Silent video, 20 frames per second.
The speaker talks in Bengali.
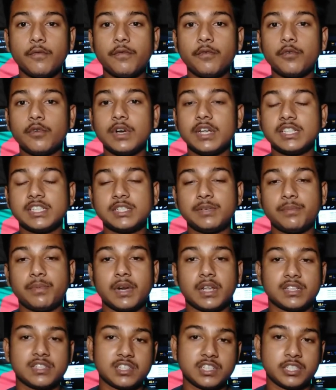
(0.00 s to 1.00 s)
ফুল এইচডি
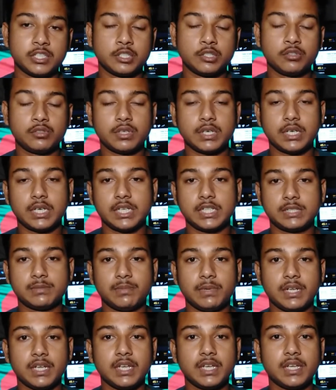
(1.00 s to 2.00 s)
প্লাস রেজলিউশনের
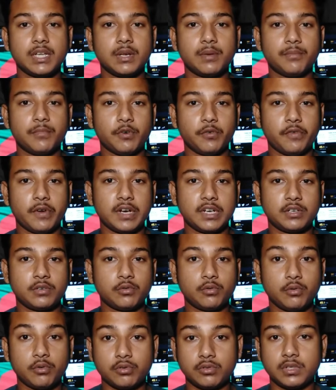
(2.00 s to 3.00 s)
ডিসপ্লে প্রোভাইড
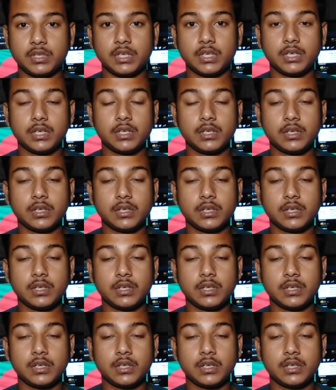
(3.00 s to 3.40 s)
করতে